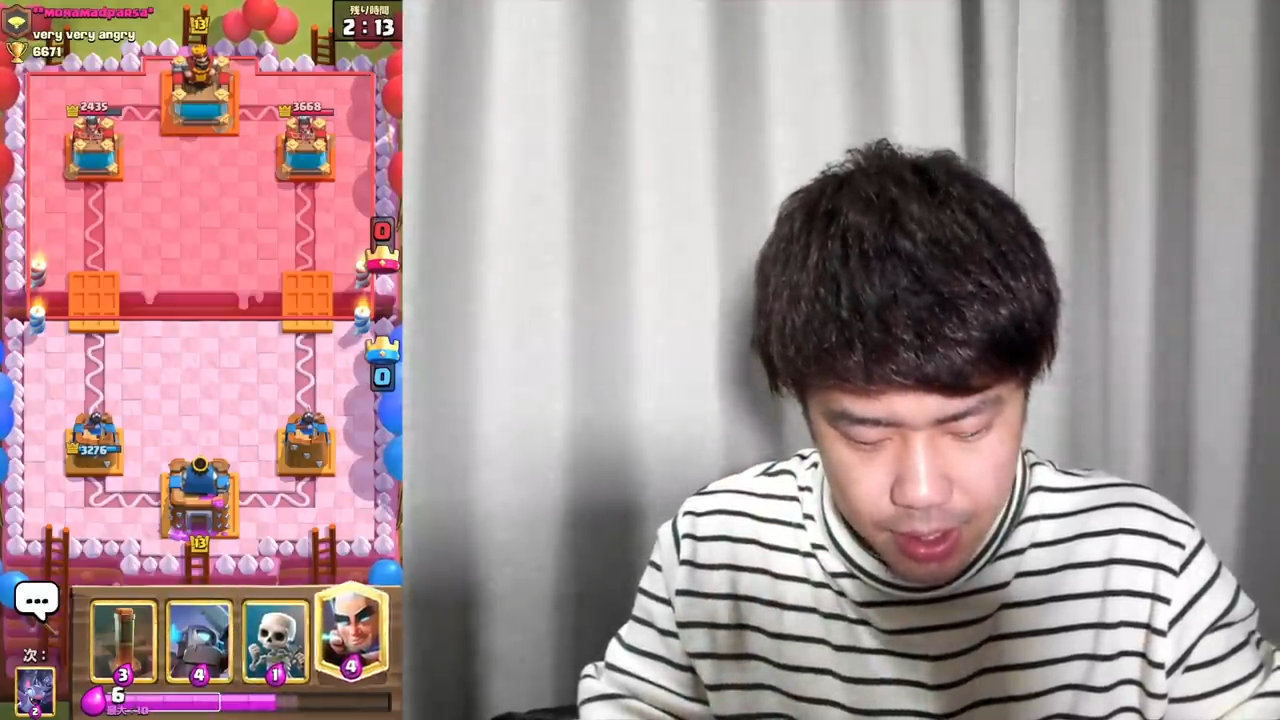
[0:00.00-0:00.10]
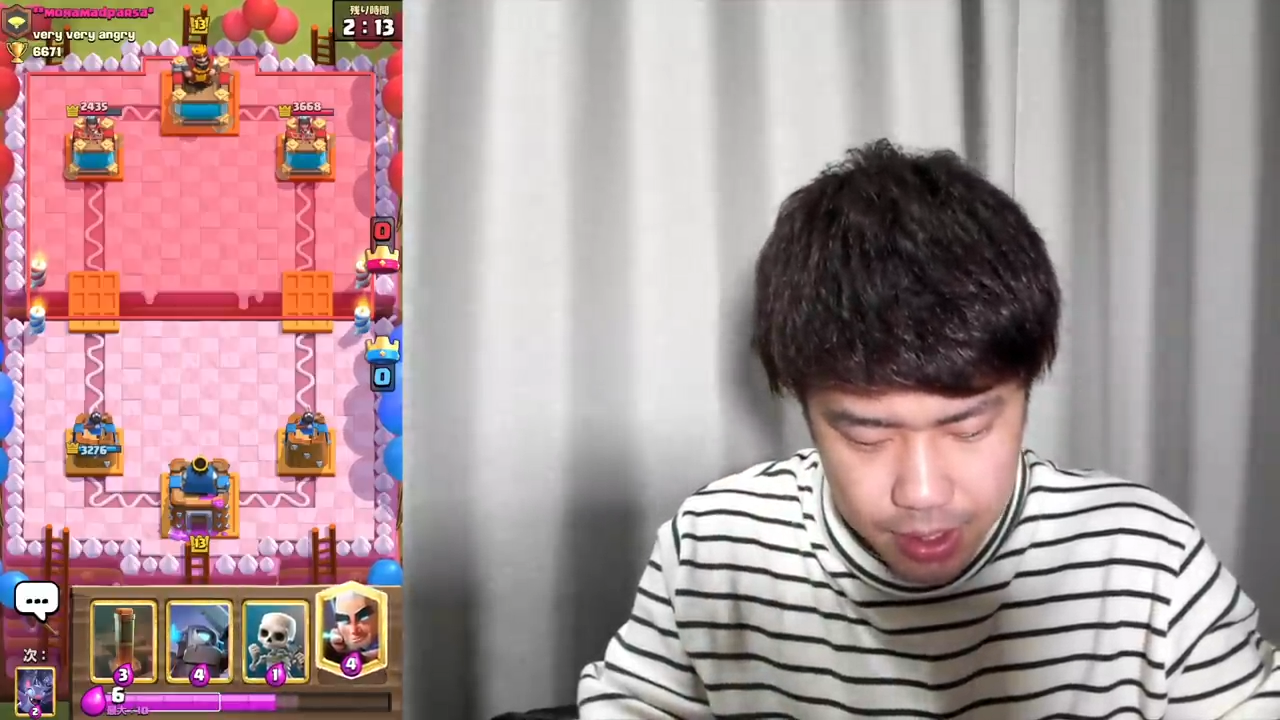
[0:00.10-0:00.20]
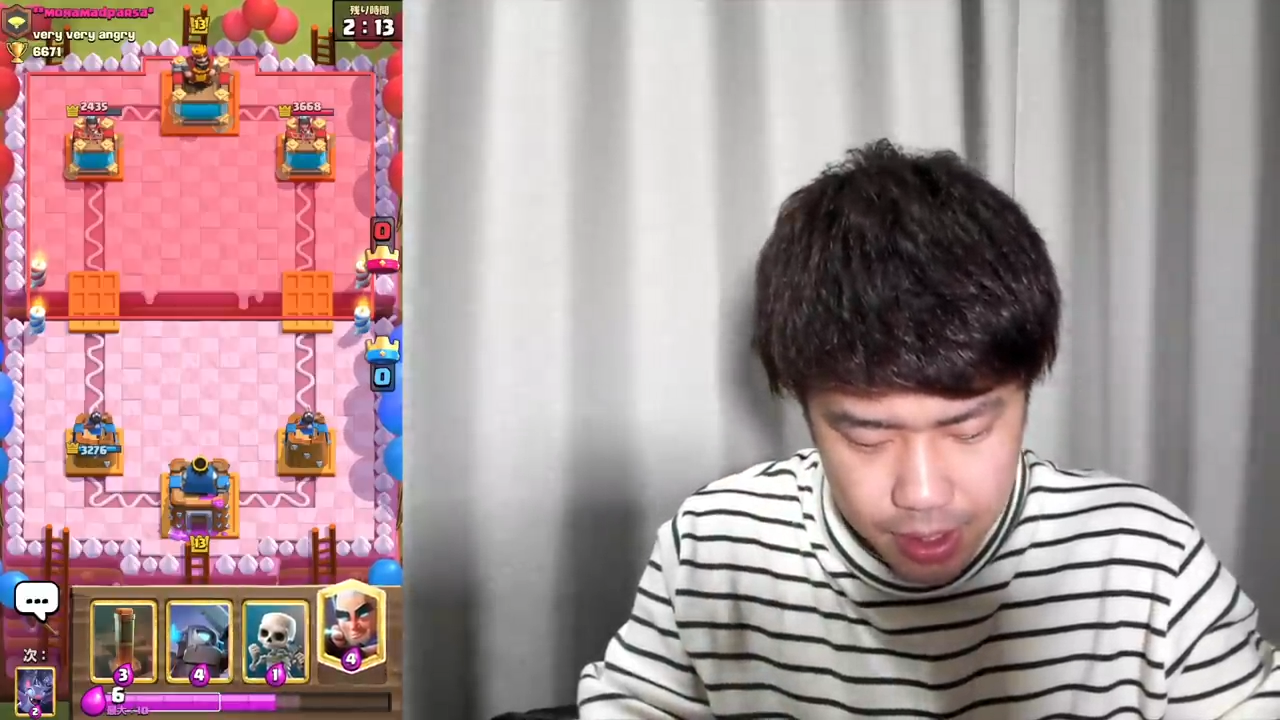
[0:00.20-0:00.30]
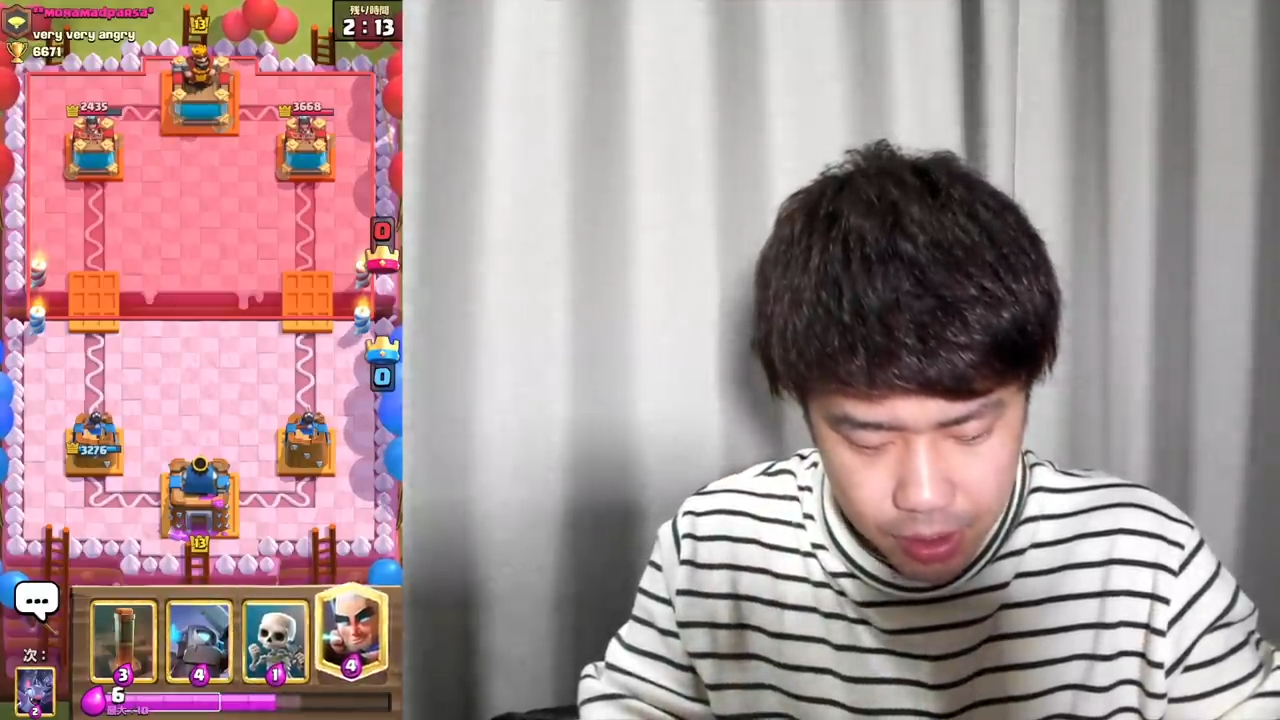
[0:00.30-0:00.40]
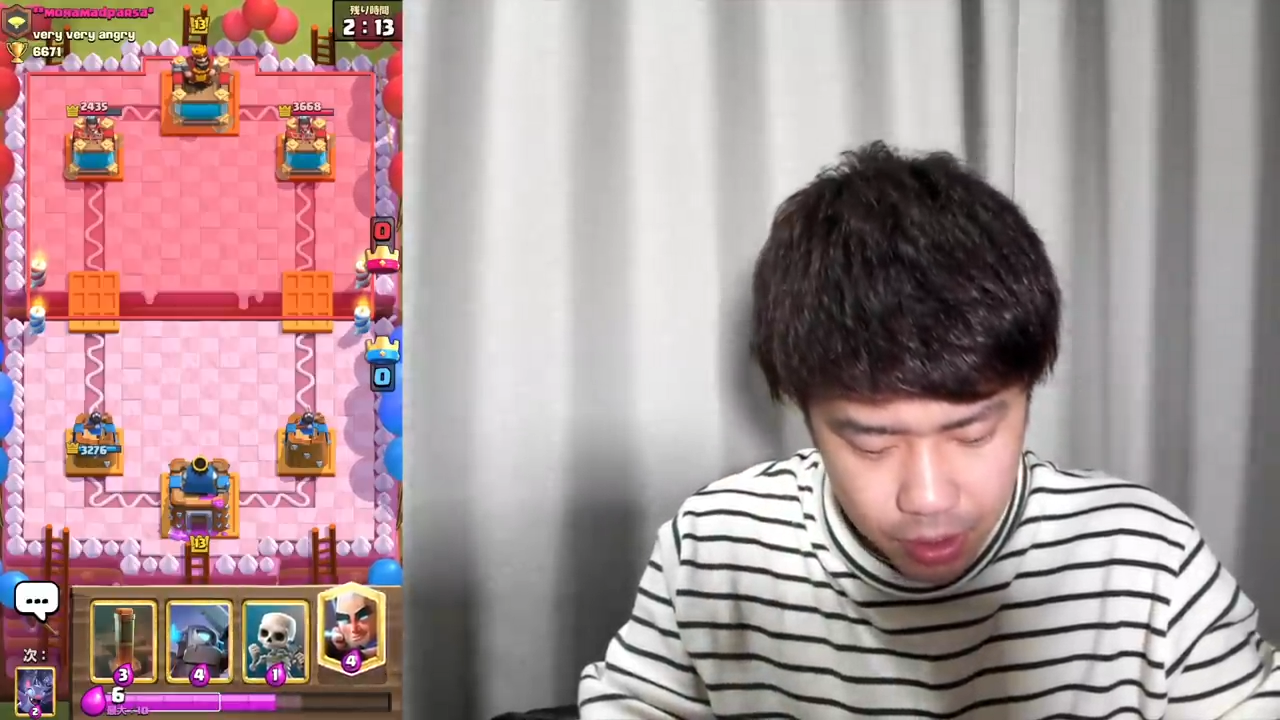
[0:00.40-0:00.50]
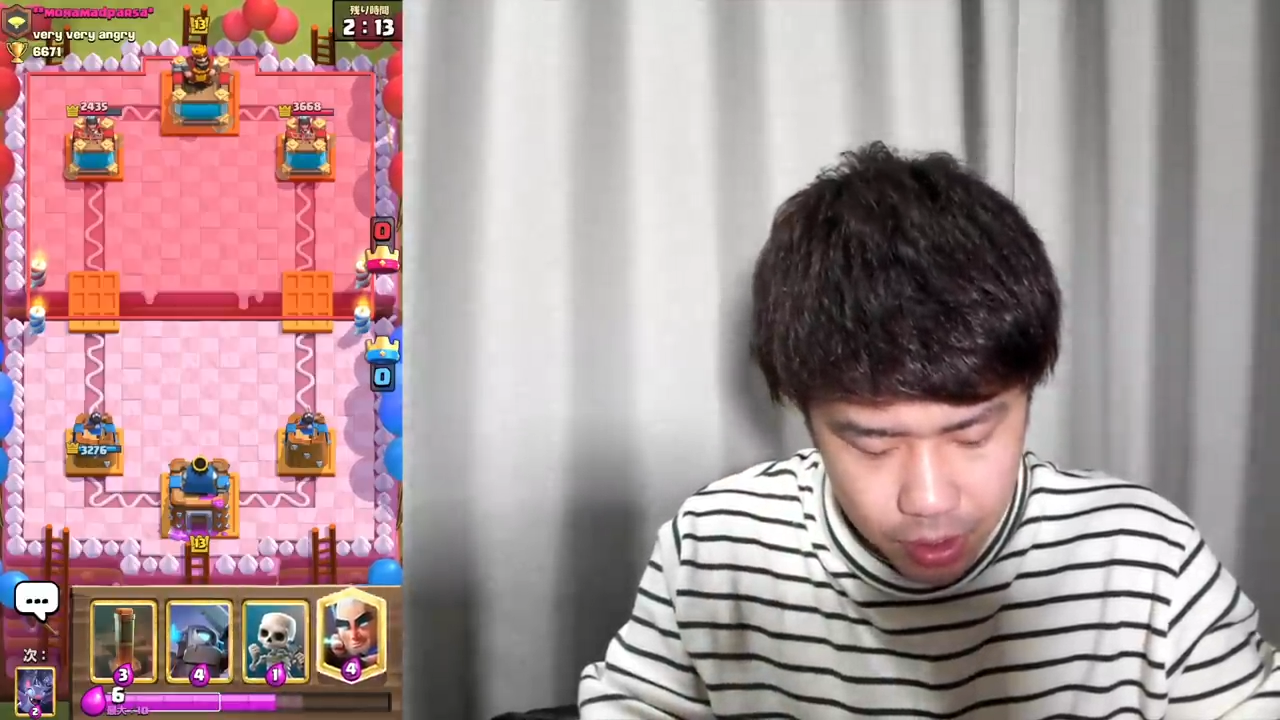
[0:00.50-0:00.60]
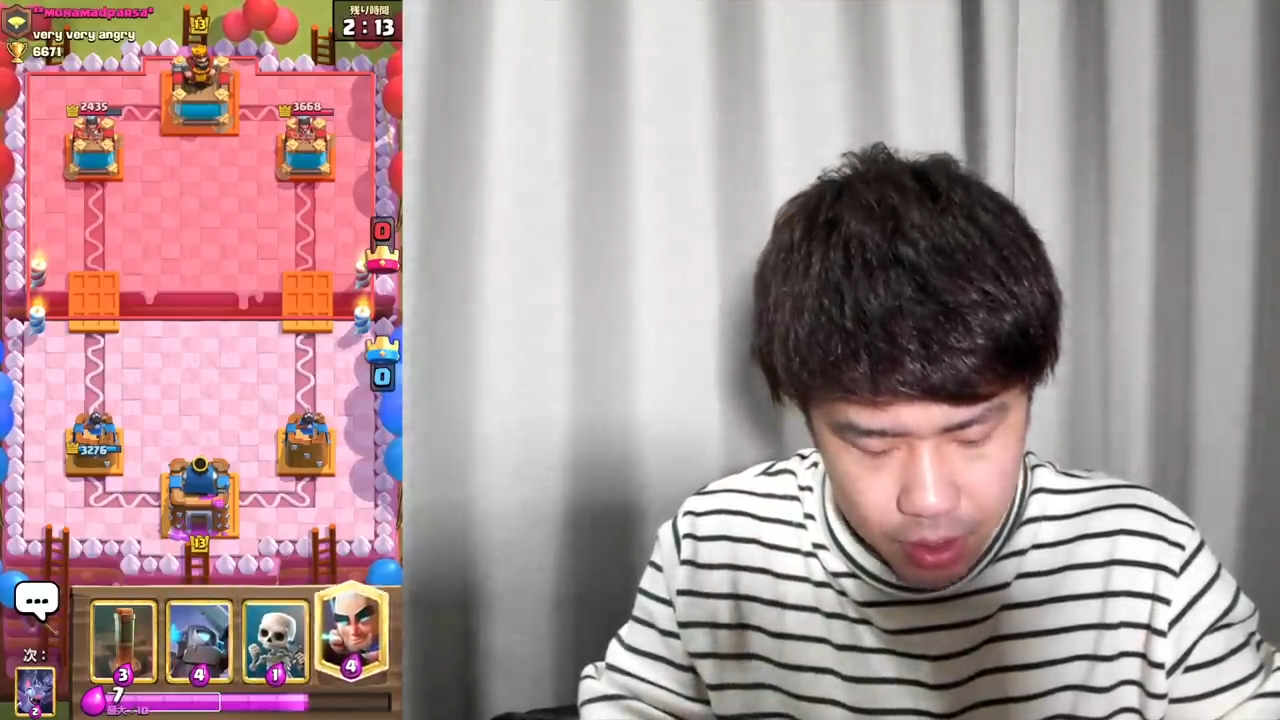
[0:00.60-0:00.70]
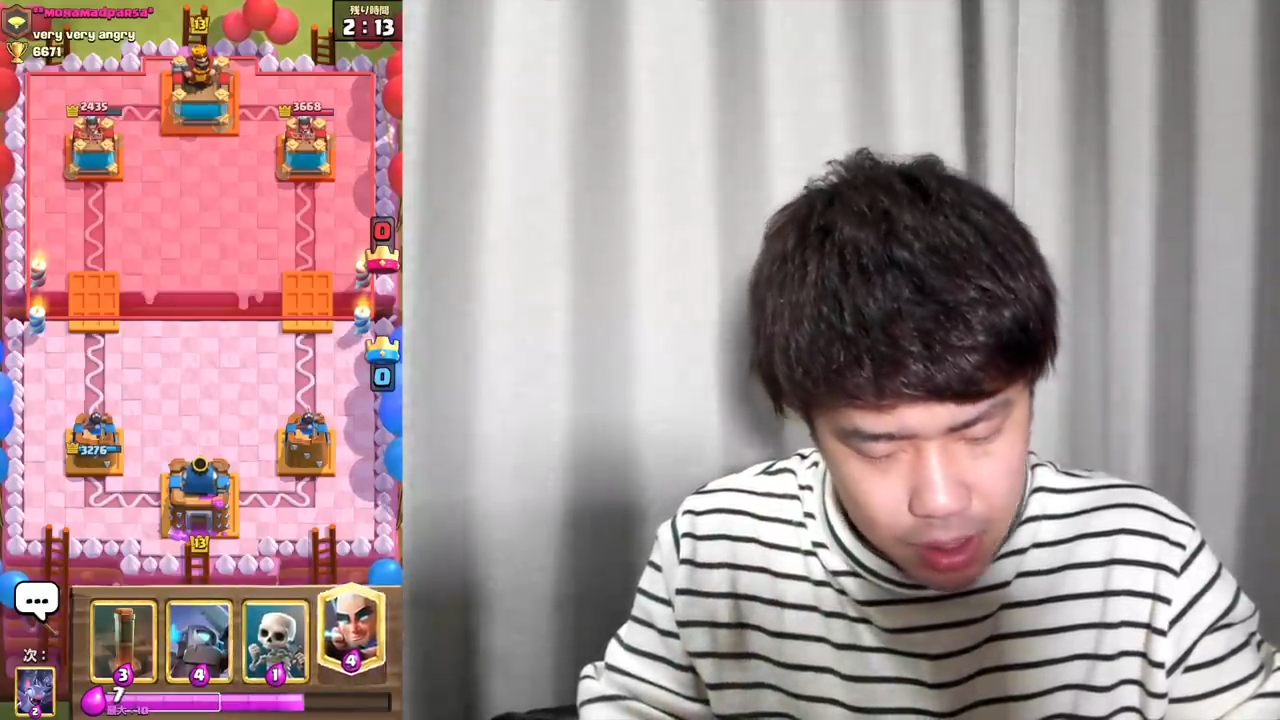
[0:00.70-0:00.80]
ですけど、